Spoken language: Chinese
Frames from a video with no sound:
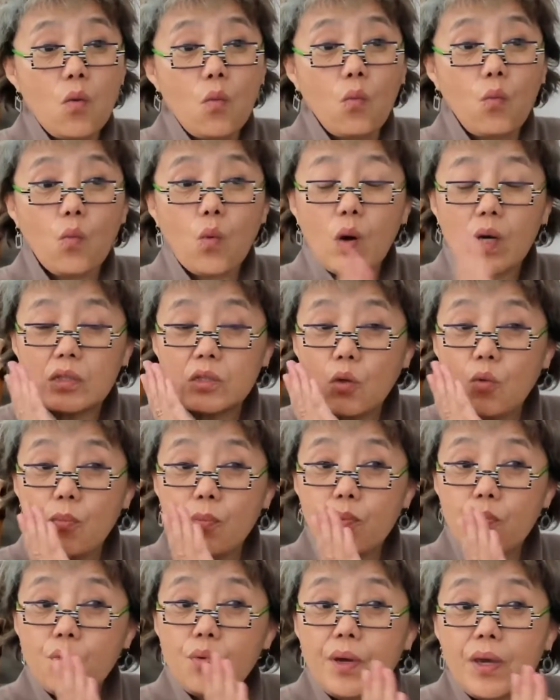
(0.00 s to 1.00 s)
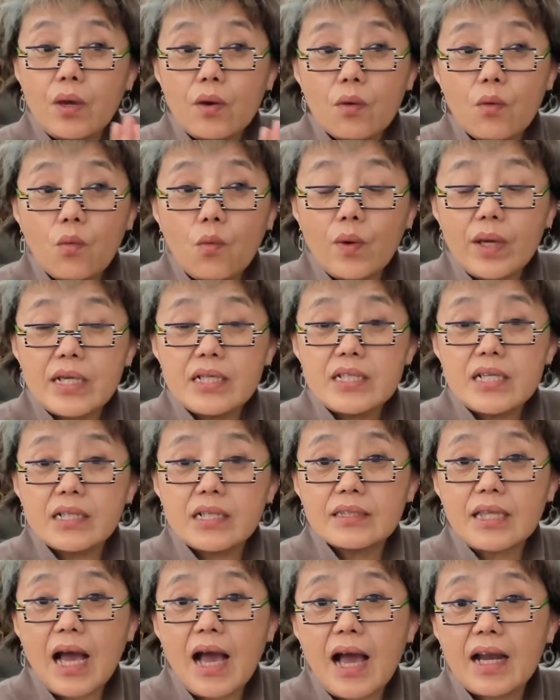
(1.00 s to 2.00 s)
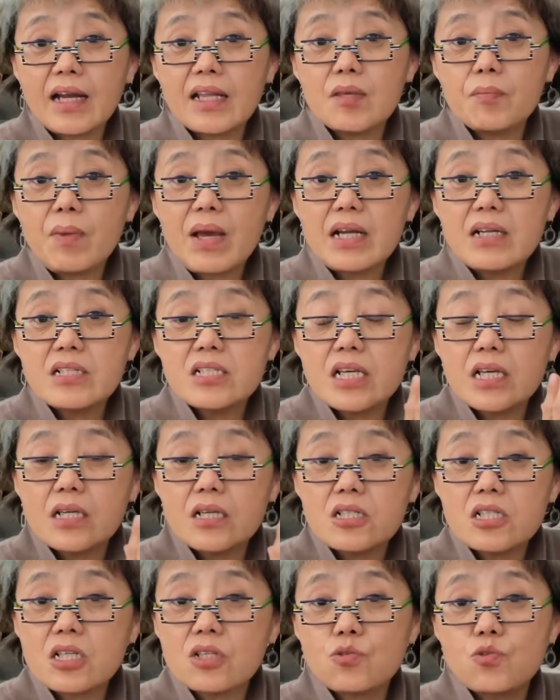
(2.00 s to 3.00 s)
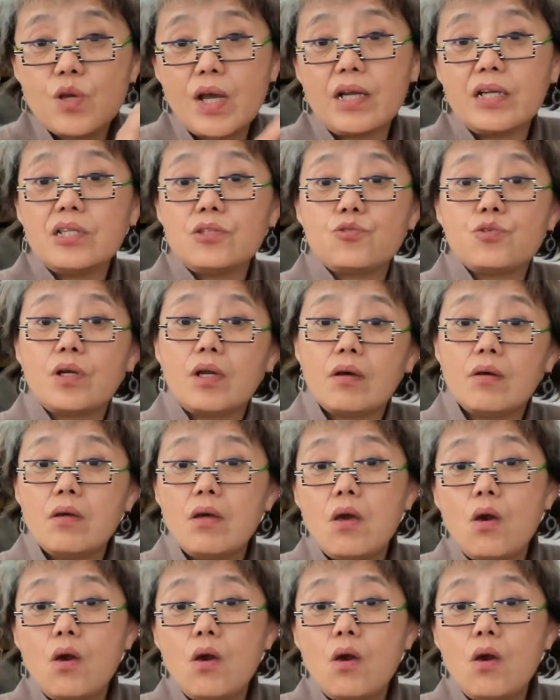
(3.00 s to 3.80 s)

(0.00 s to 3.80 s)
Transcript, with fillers: 我都不会回这个塔利班这个政权里去了。